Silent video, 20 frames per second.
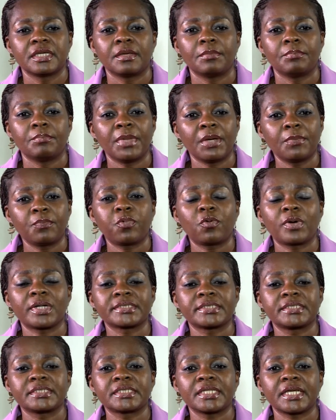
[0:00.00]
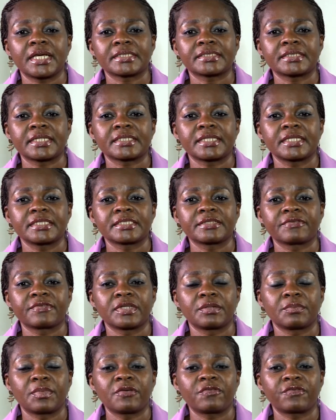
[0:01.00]
Même pour assister à certains
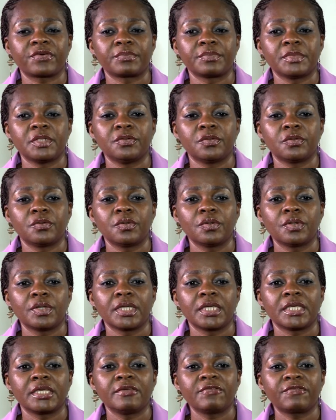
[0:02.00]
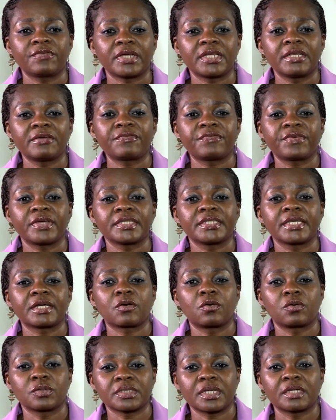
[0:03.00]
événements familiaux, il fallait faire des
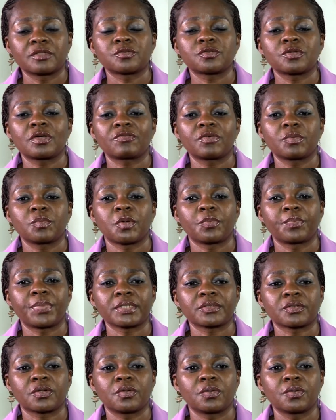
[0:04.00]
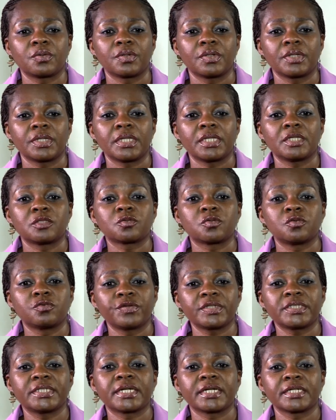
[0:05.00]
contentieux avec mon patron et
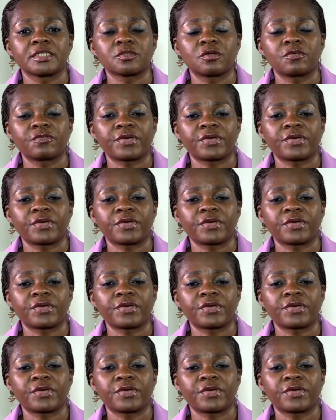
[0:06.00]
trouver des raisons